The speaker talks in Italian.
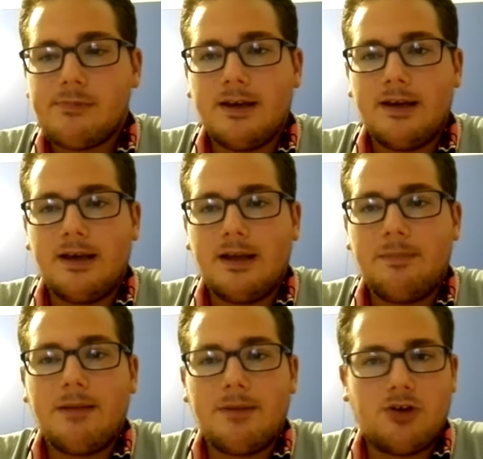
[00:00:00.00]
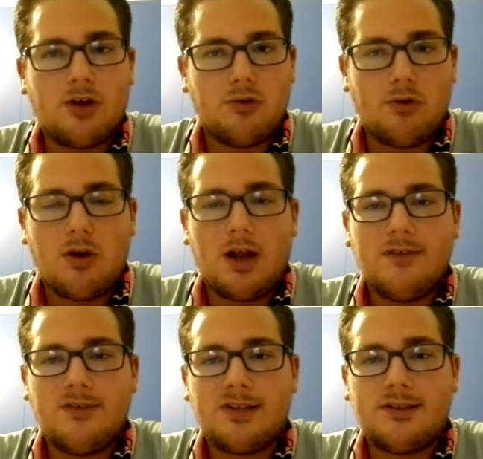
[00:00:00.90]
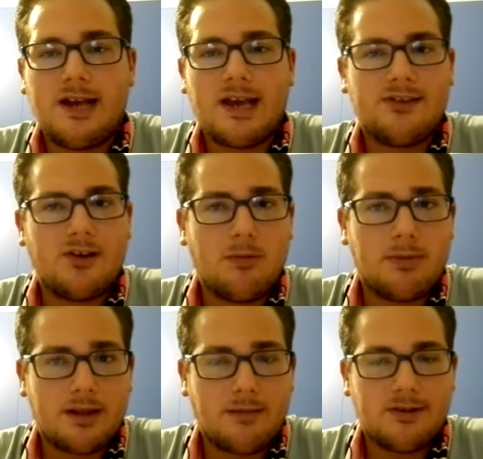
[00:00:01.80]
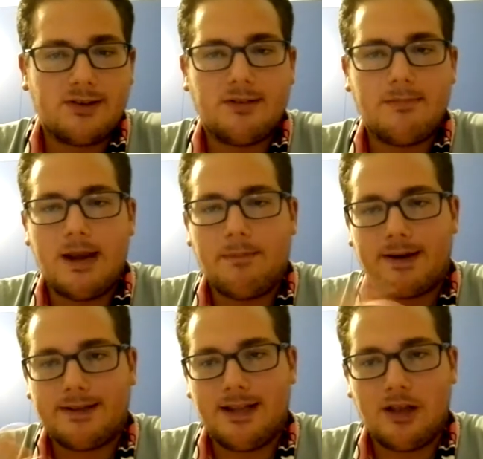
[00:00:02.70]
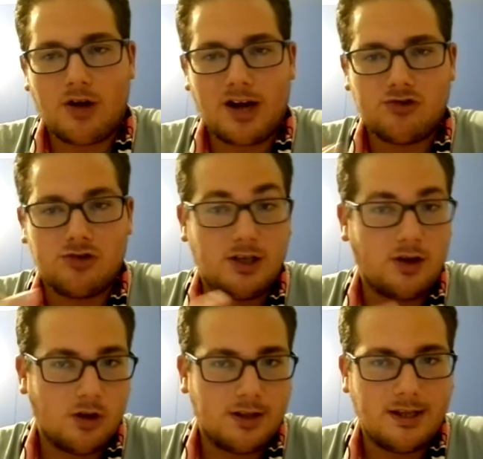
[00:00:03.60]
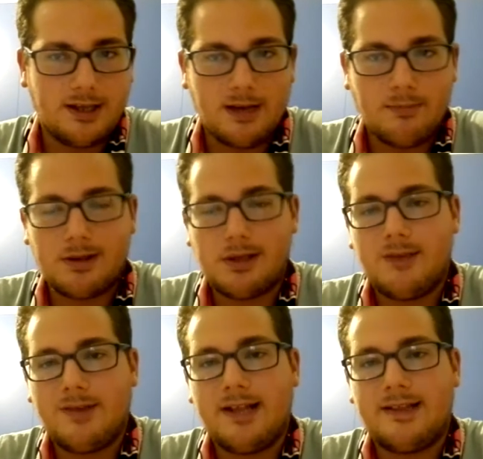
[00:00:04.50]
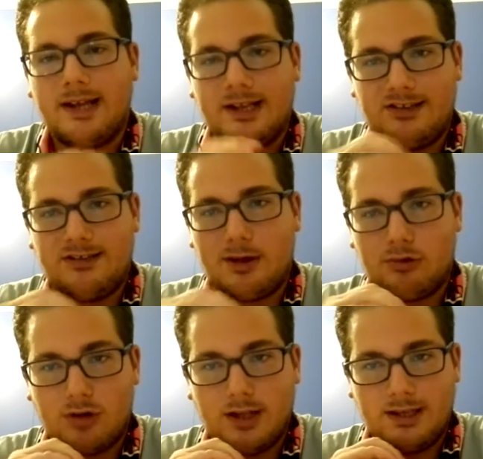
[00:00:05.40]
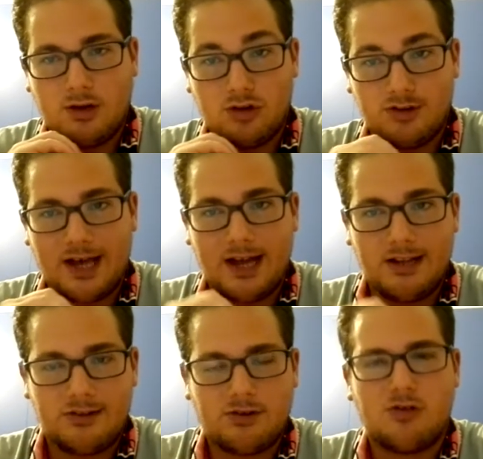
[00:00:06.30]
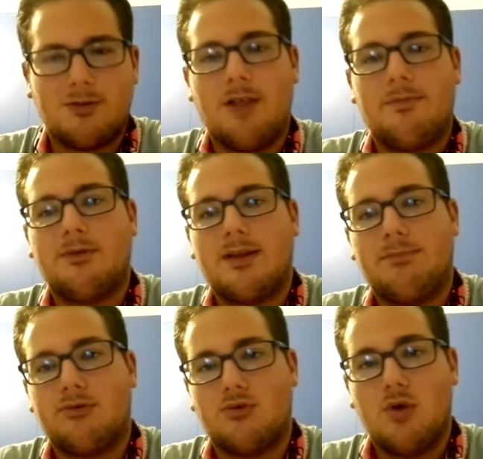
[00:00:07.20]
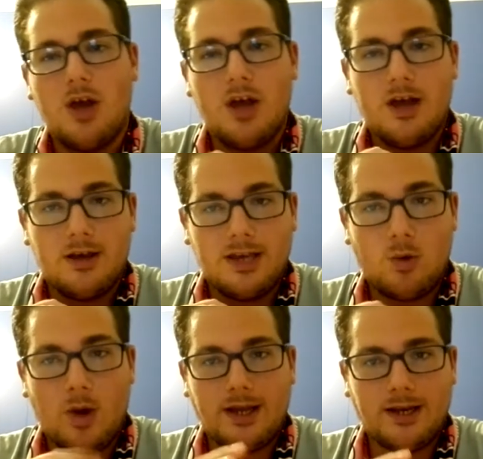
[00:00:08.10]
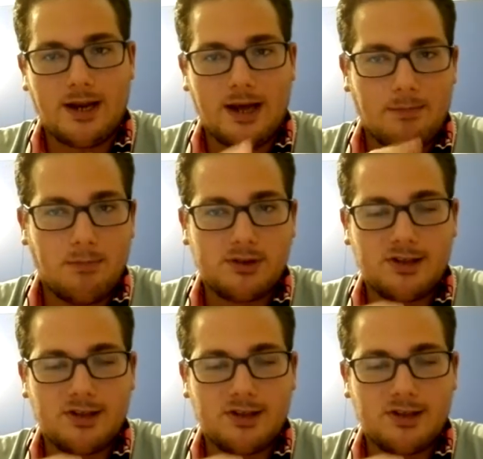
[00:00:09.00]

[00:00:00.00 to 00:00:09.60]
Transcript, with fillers: Eh, il Parma ha giocato di nuovo con la difesa 3 che si è comportata abbastanza bene a parte l'erroraccio di Golden Goldaniglia, abbastanza evidente, grandissima chiusura di Gonzalez se non sbaglio nel primo tempo su Higuain a botta